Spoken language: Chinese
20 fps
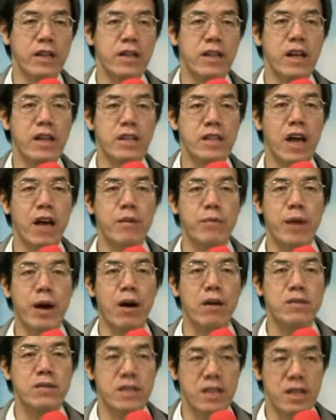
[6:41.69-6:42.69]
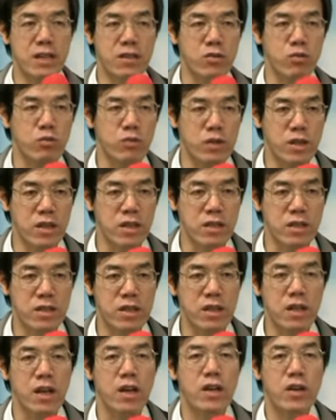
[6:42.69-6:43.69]
那代表这个土地
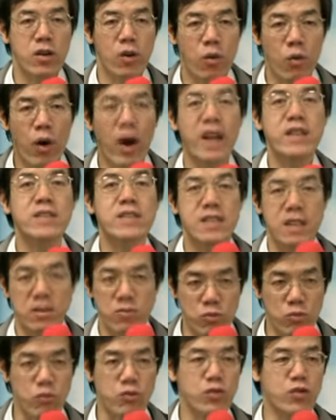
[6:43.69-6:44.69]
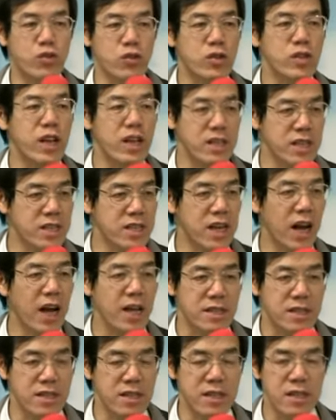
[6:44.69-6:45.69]
是有完整五十年的价
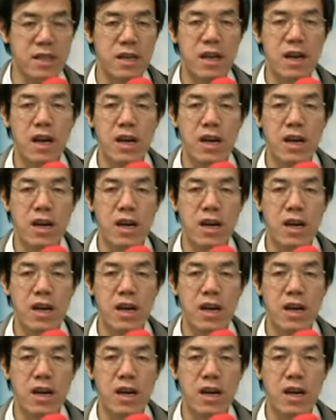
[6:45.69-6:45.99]
值；